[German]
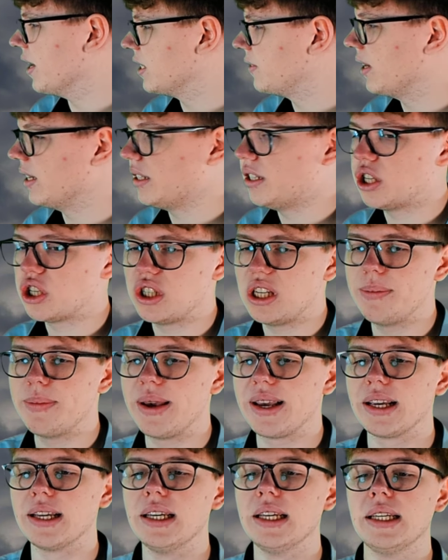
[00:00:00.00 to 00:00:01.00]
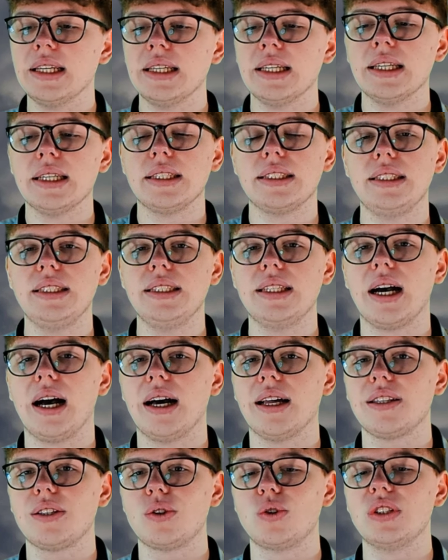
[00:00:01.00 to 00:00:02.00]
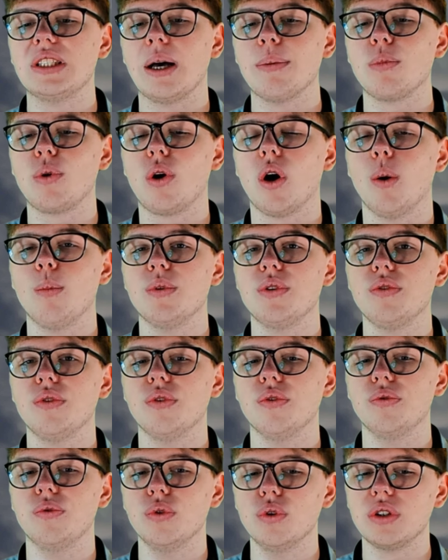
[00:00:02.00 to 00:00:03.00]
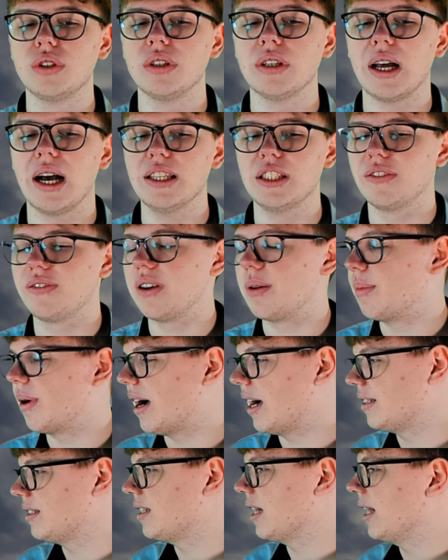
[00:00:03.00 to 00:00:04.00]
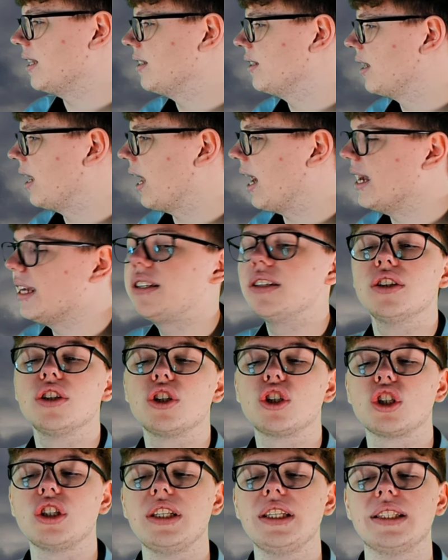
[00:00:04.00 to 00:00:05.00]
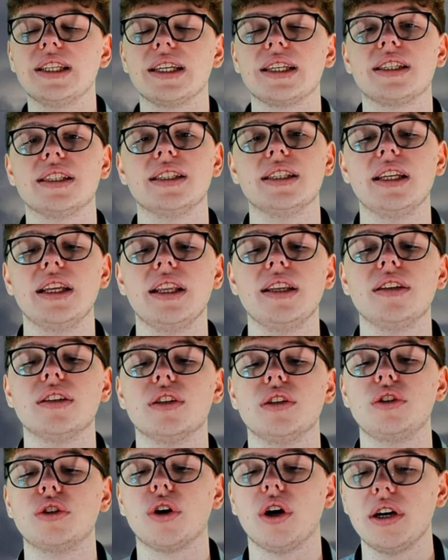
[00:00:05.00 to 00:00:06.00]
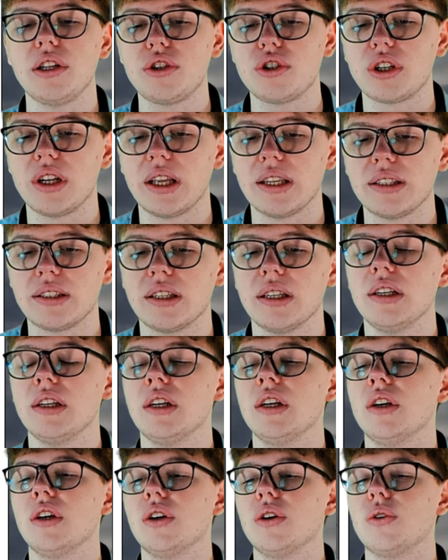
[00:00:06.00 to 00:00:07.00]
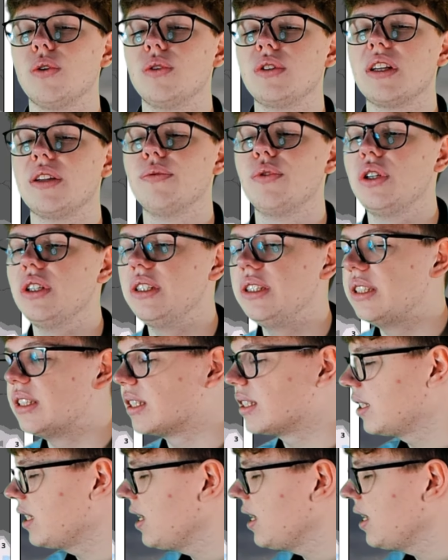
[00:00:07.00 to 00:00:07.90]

das wären die Schneemengen, die da zusammenkommen würden. Also verbreitet eine leichte Schneedecke in Deutschland. Und dann würde dieses